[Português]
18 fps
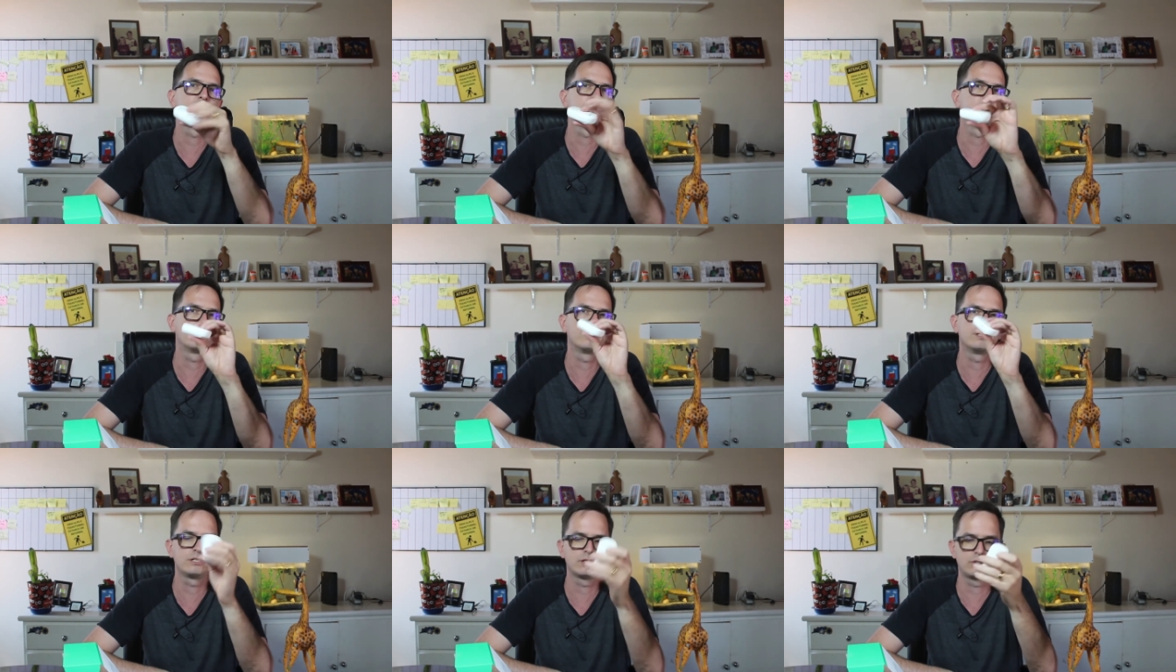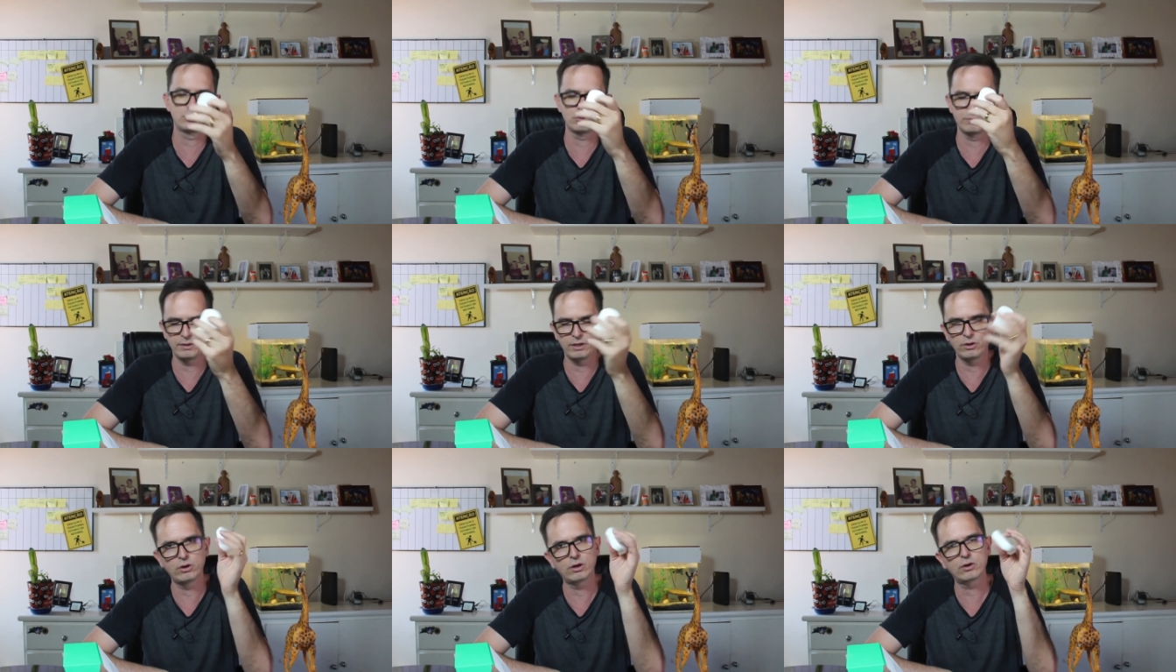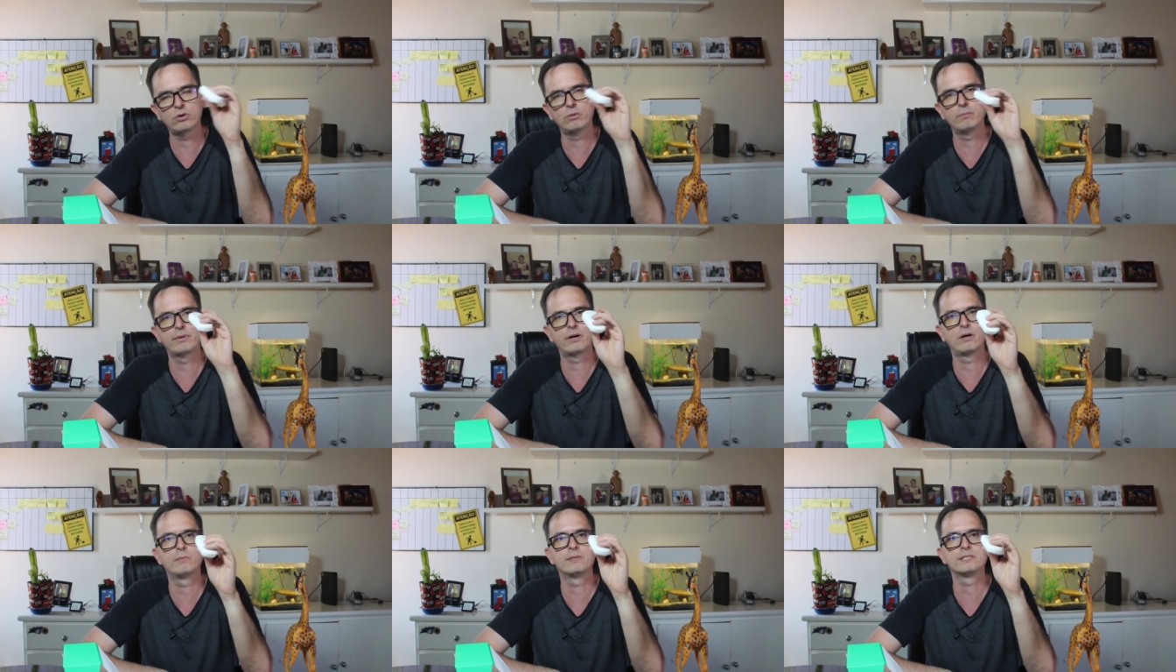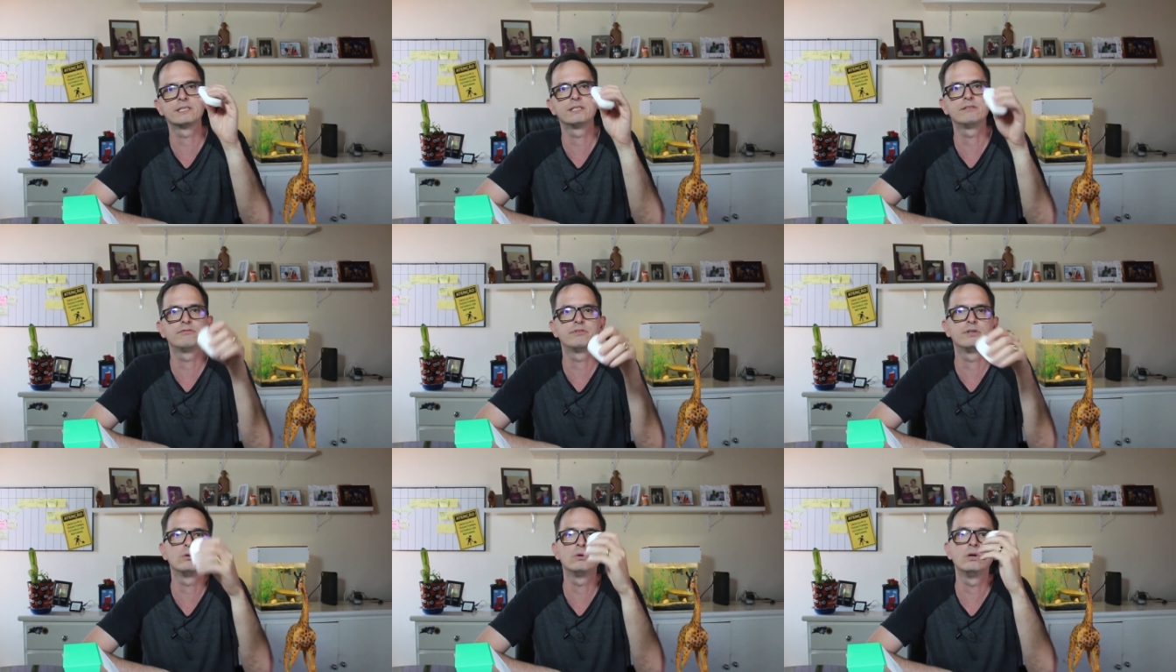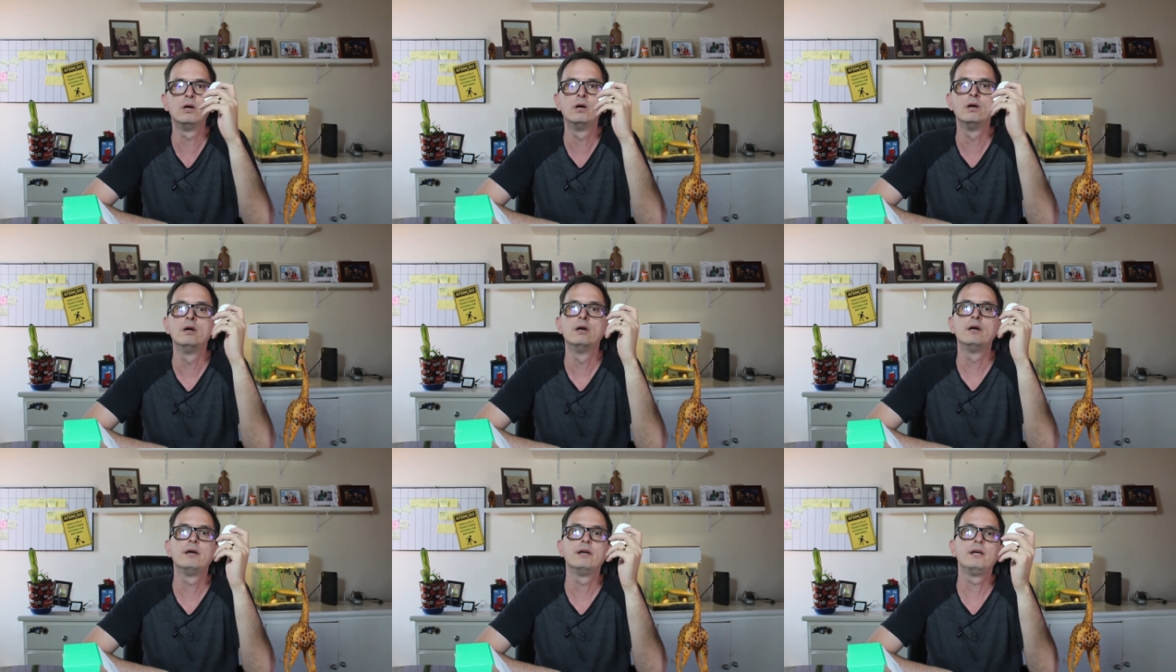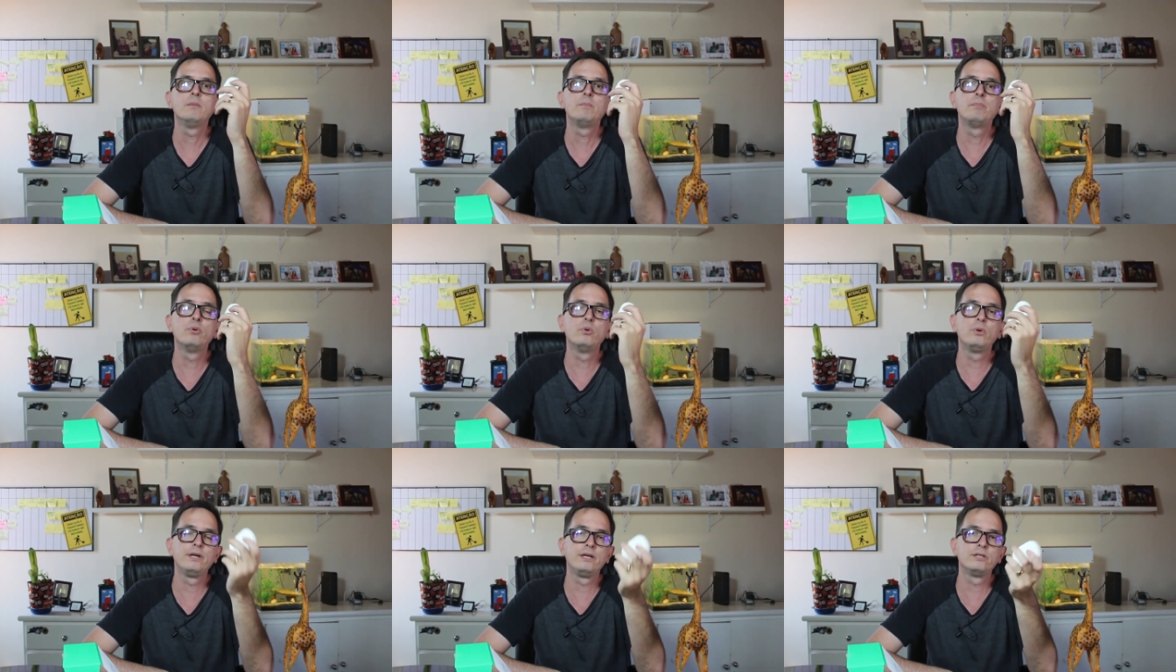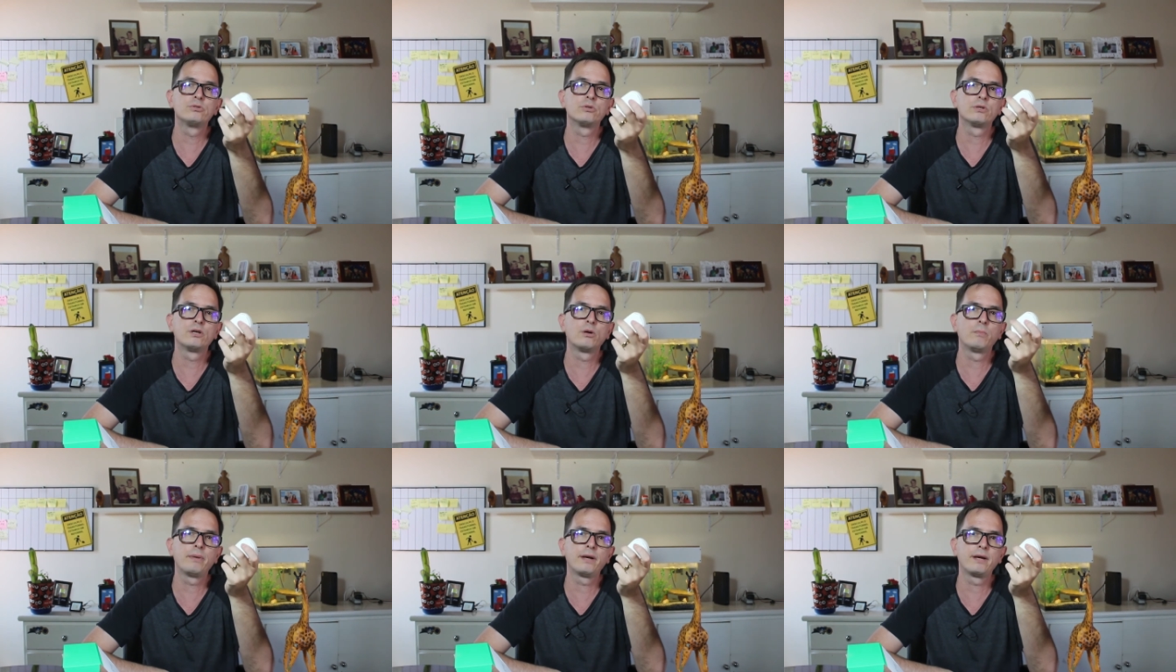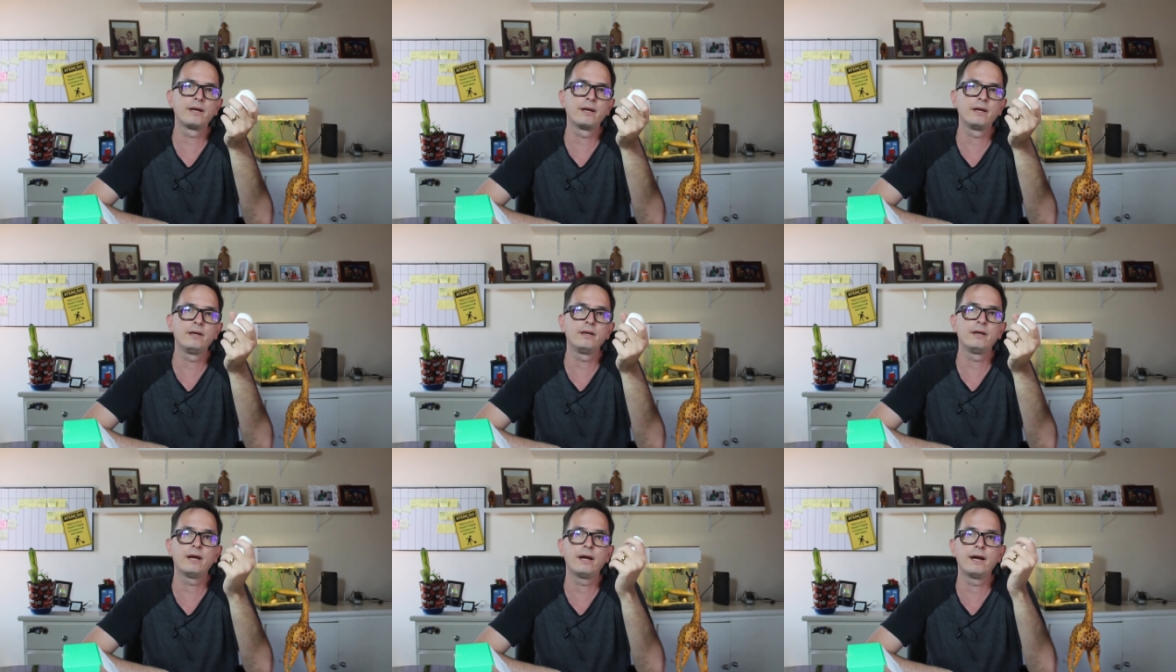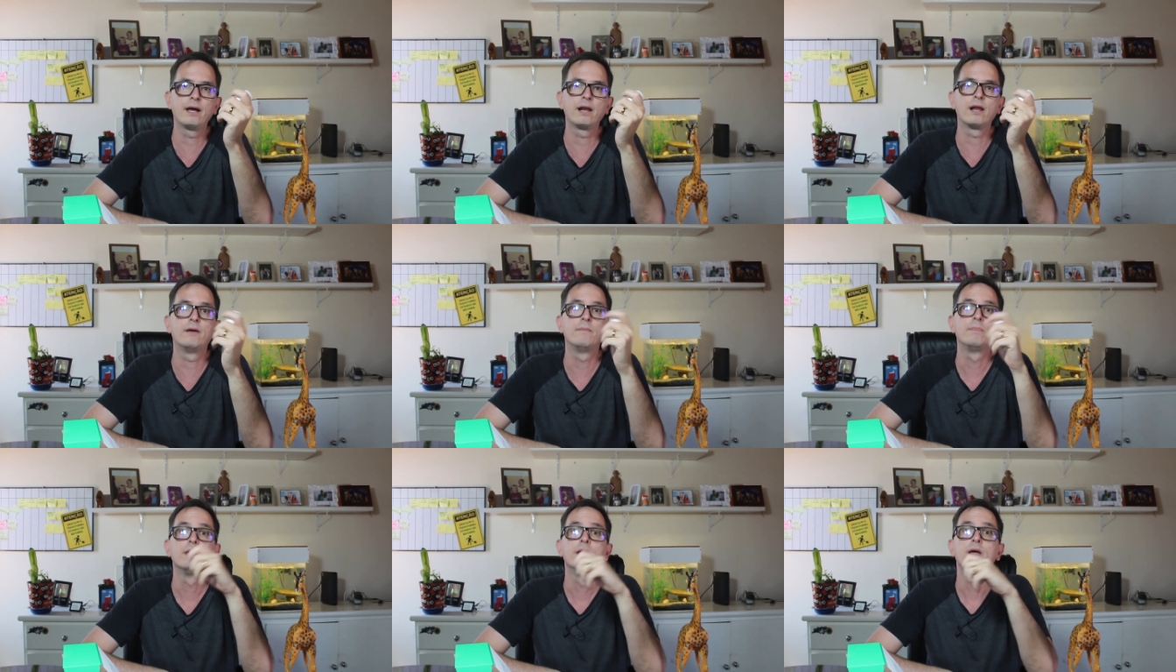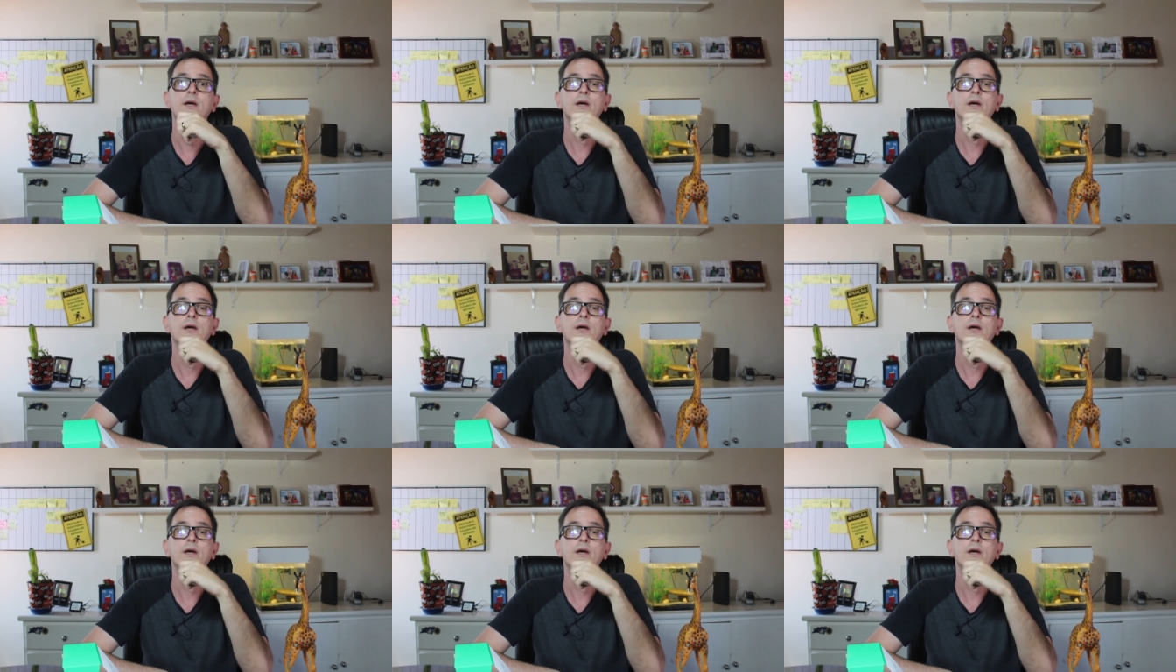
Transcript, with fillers: Então a gente achou melhor comprar uma sem fio e por isso que eu peguei ela.